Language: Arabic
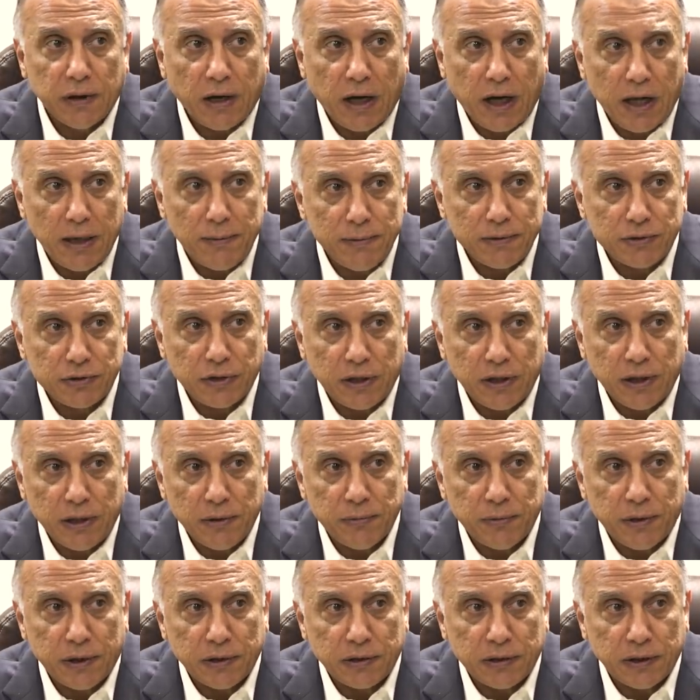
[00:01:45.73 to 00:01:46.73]
أنا مسؤول عن
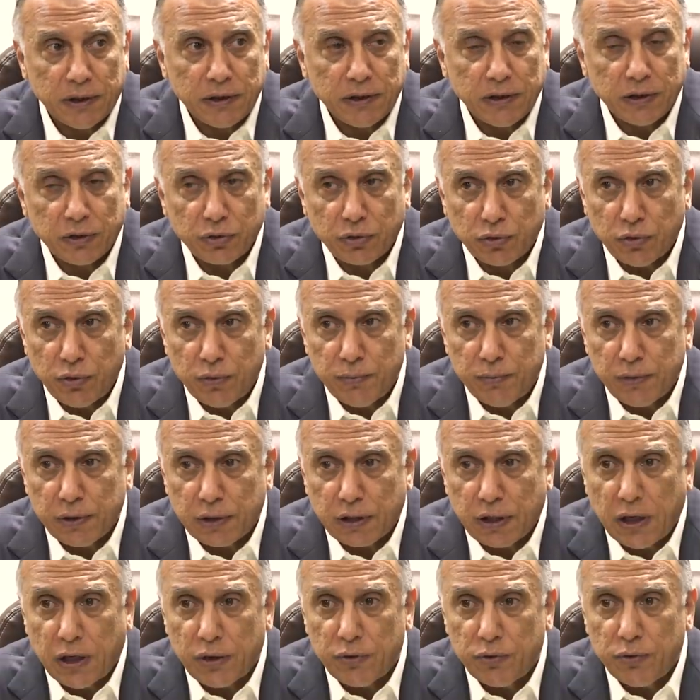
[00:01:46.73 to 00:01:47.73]
حمايته أنت تقوم
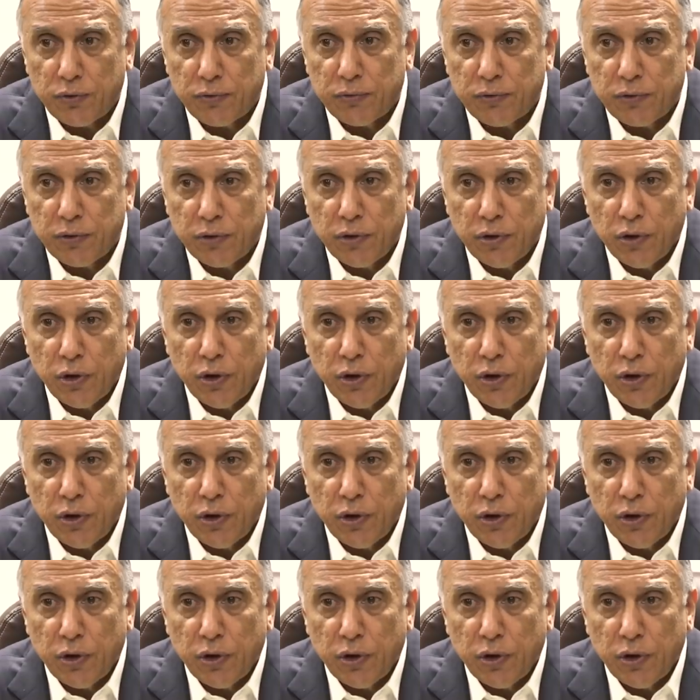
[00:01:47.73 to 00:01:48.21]
بالقانون